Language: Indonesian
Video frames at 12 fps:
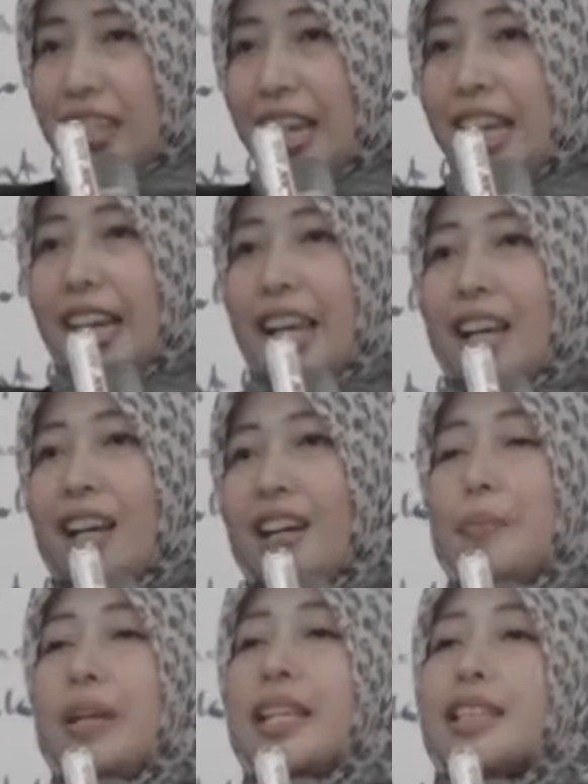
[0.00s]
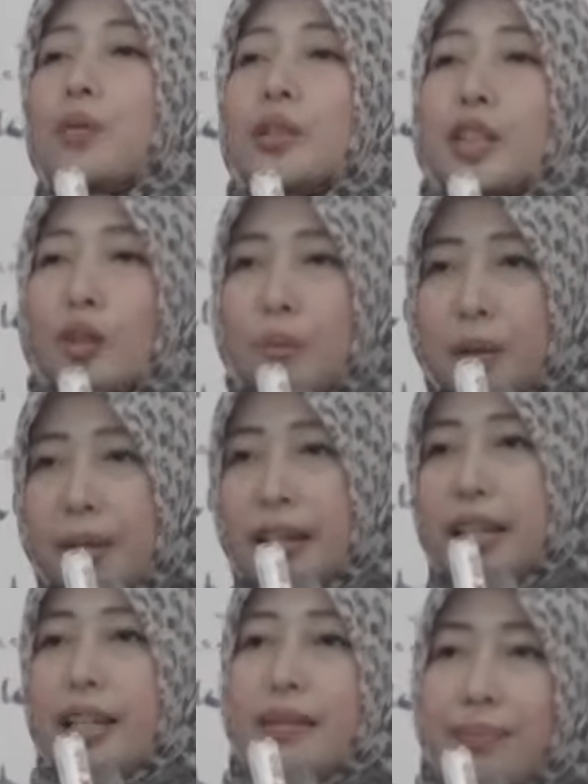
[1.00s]
Segini, nggak bisa buat satu mak
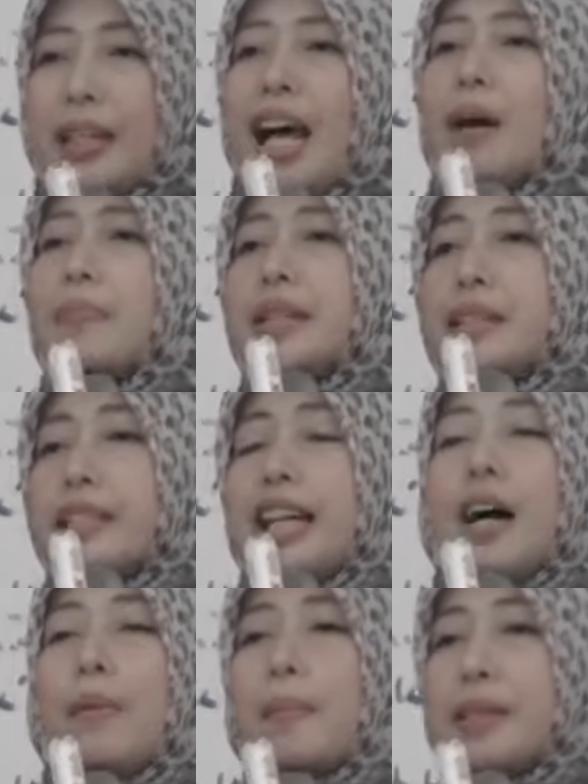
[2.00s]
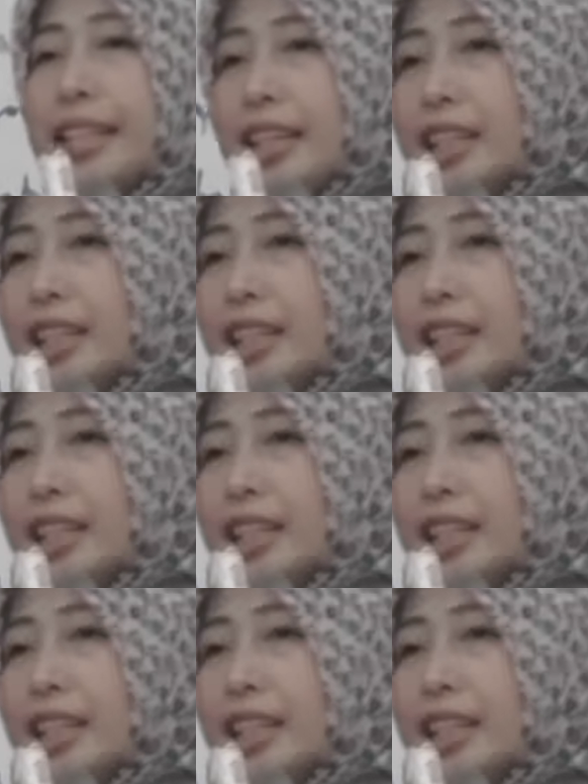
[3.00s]
mandi, cepat habis. Ya nggak apa-apa